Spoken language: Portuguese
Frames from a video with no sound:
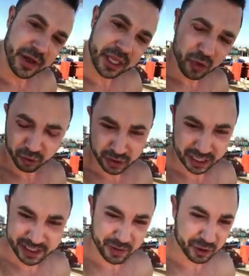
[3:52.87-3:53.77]
Vem aqui, o
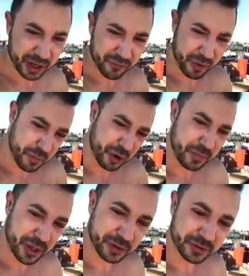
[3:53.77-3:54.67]
casamento gay foi
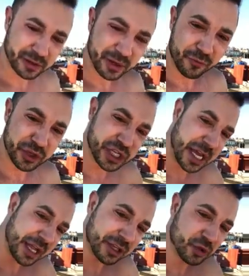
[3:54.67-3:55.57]
proibido, foi
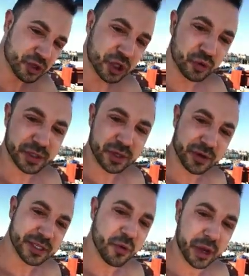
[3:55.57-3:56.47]
tirado da
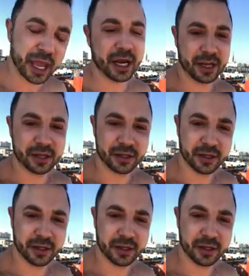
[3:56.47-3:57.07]
Constituição, eles não querem.